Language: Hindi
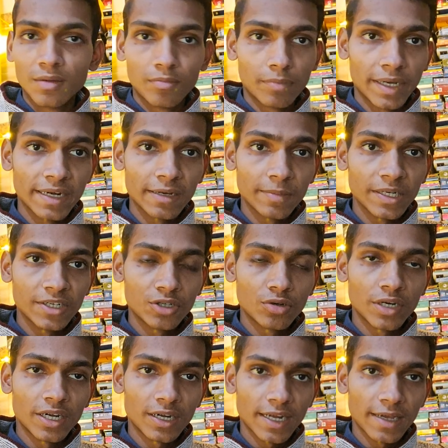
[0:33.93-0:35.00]
मैंने अपनी
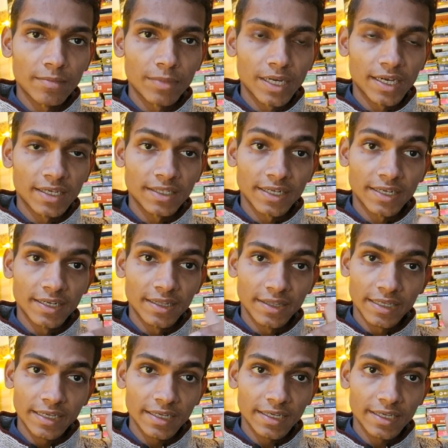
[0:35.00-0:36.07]
स्टूडेंट लाइफ में कई सारी
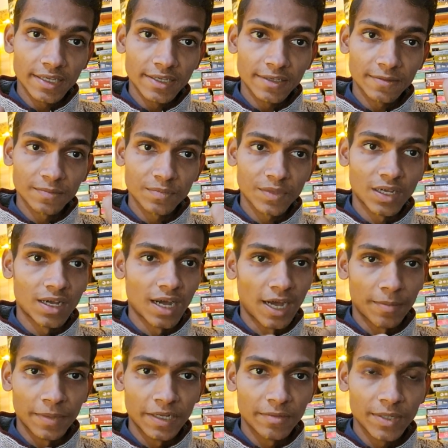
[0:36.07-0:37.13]
गलतियाँ की हैं
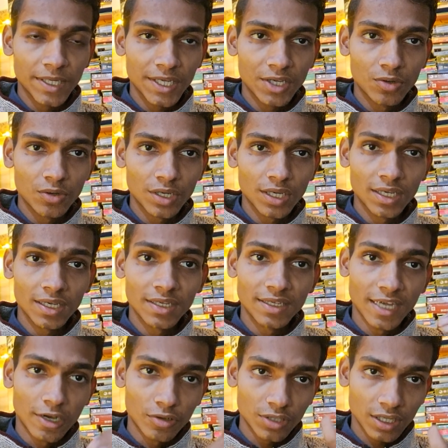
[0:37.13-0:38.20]
आपने भी की होंगी
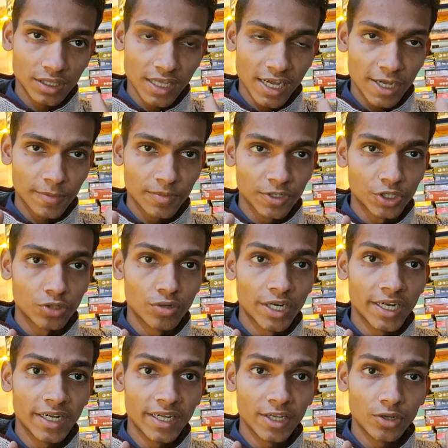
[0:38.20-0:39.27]
या हो सकता है आप
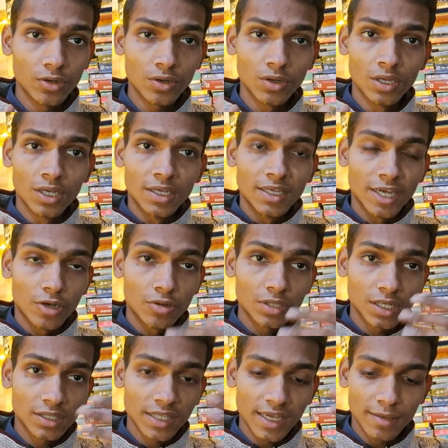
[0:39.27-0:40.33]
स्टूडेंट ही हो या हो
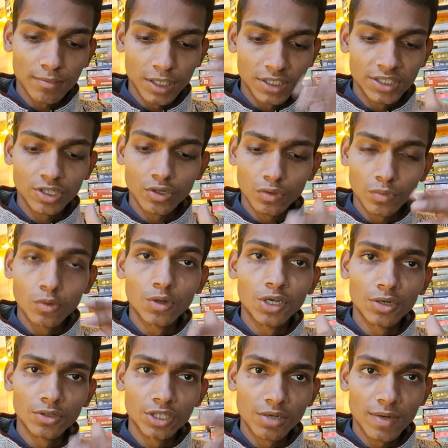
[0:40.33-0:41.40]
सकता है आप बच्चे हो बूढ़े
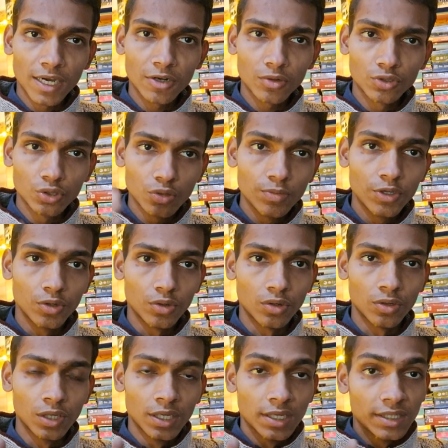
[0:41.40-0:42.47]
हो जवान हो जो भी हो
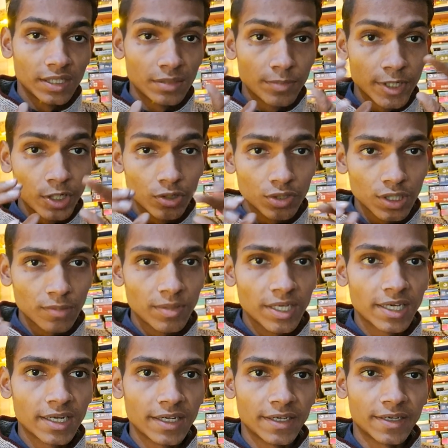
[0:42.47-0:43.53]
ये वीडियो सभी
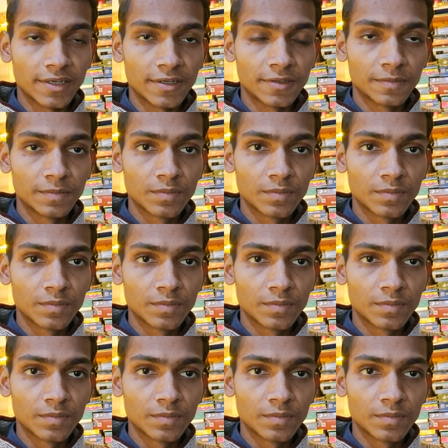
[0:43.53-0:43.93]
के लिए है